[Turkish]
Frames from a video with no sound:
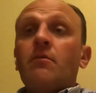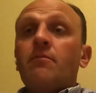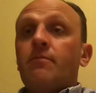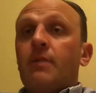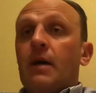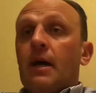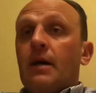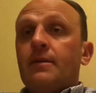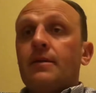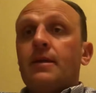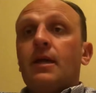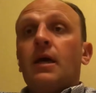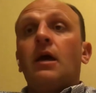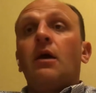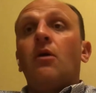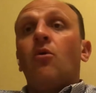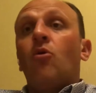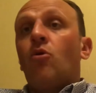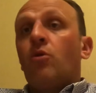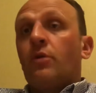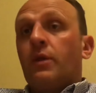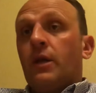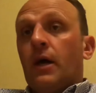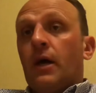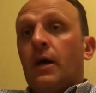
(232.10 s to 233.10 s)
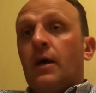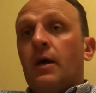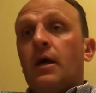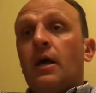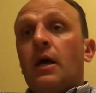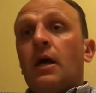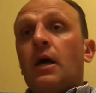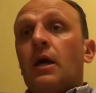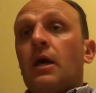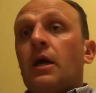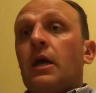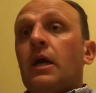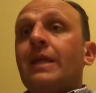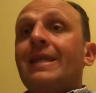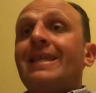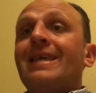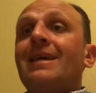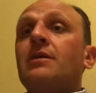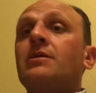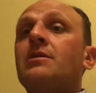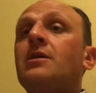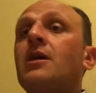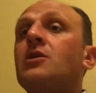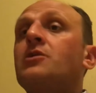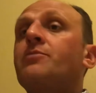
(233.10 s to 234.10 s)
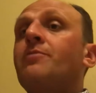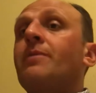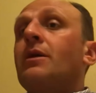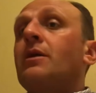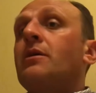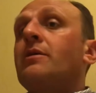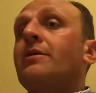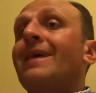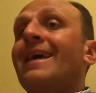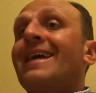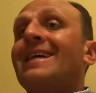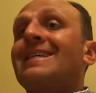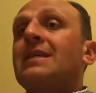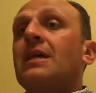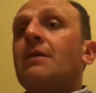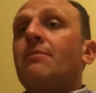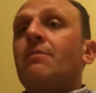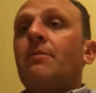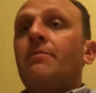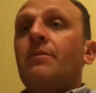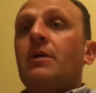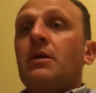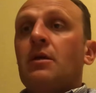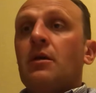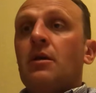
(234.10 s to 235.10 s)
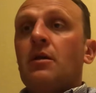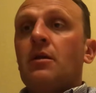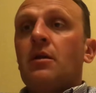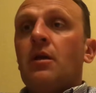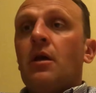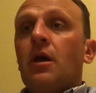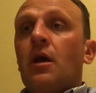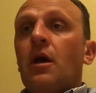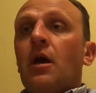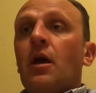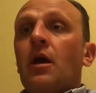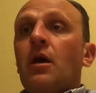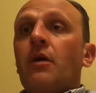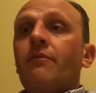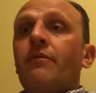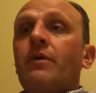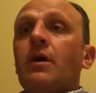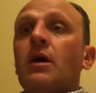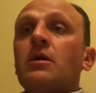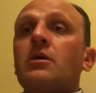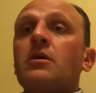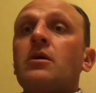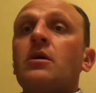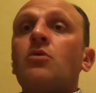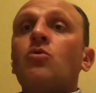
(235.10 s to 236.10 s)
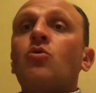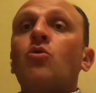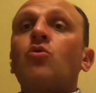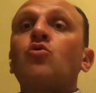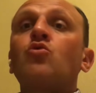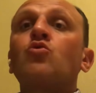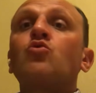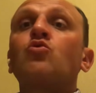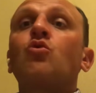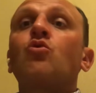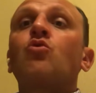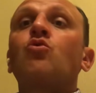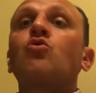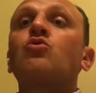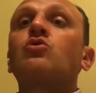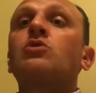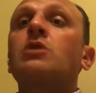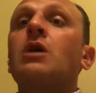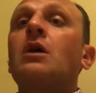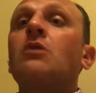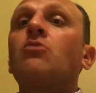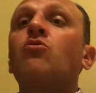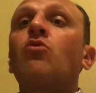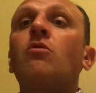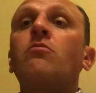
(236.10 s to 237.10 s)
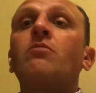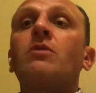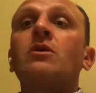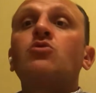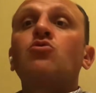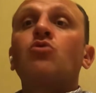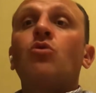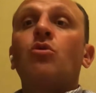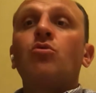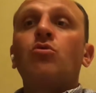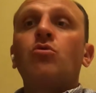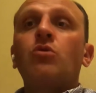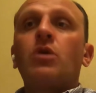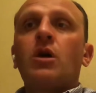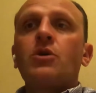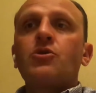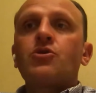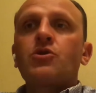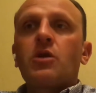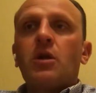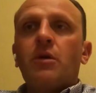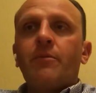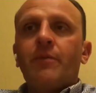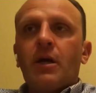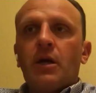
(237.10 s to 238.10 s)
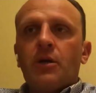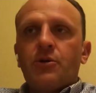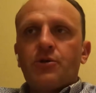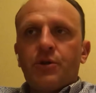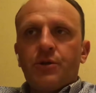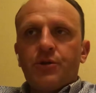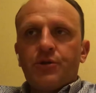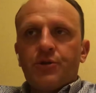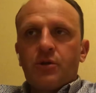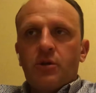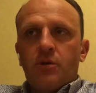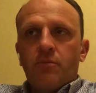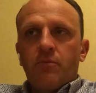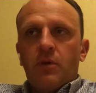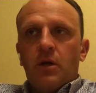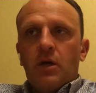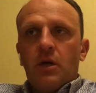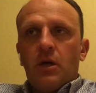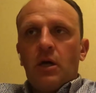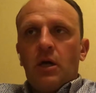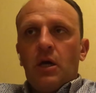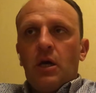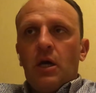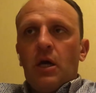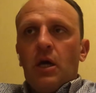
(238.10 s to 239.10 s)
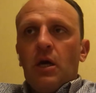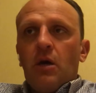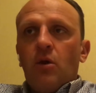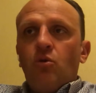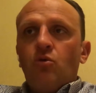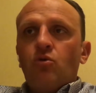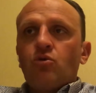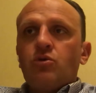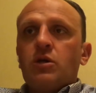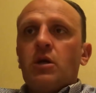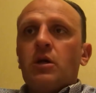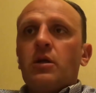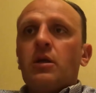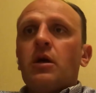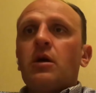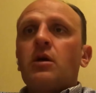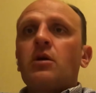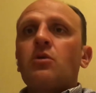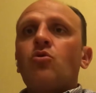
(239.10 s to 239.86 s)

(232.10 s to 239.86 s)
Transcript: Ben de ona hindiye seçmenin tek sebebinin fiyatının 39 sent olması olduğunu açıklamaya çalıştım. Üzerinde